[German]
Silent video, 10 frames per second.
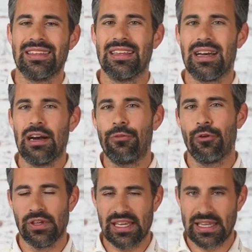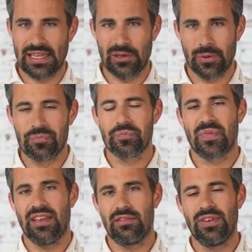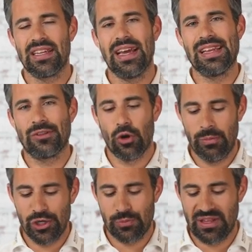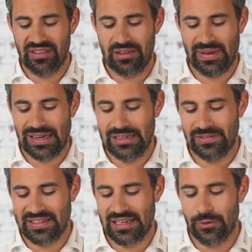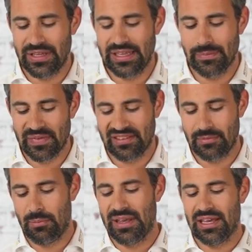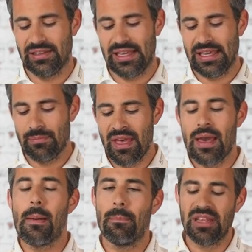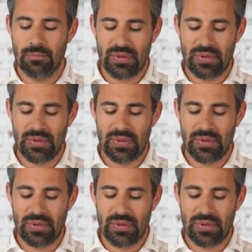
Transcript: die Nachfolgeregelung. Es wird eine Doppelspitze bei Alpha Tauri geben, das hat man bekannt gegeben, mit